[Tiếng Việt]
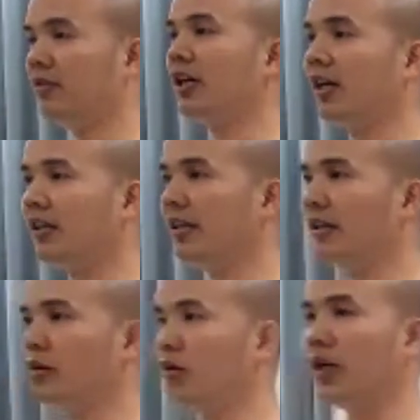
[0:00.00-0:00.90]
nó thật là gì
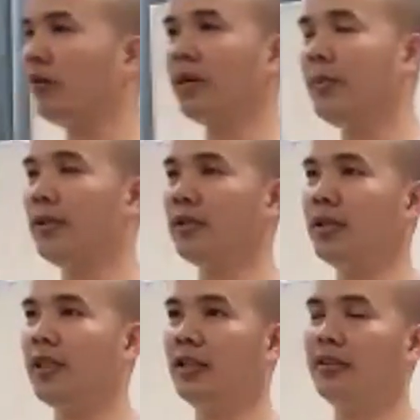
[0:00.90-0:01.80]
cuộc đời không ai biết
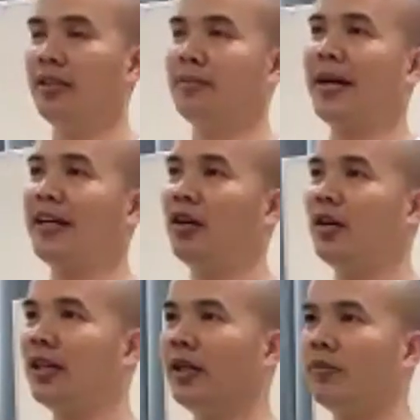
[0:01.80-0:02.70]
được đi ra đường ngày mai
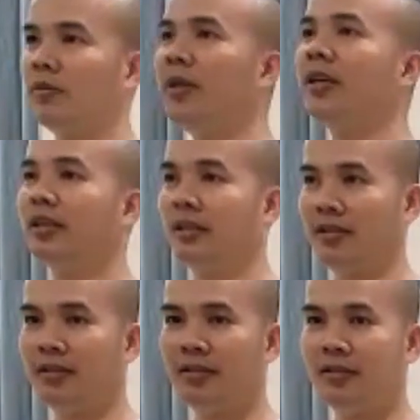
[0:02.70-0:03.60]
còn hay không không biết được
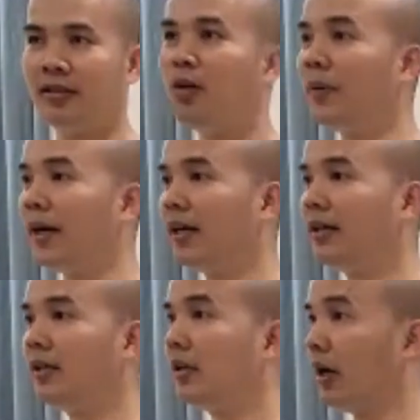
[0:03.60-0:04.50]
đúng không ạ
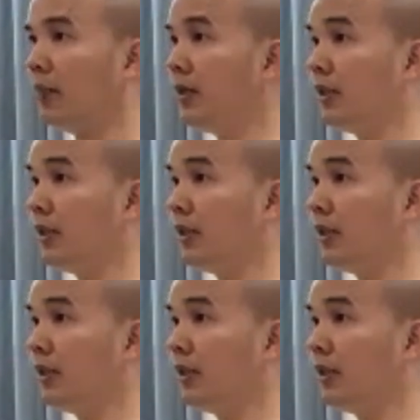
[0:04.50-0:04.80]
không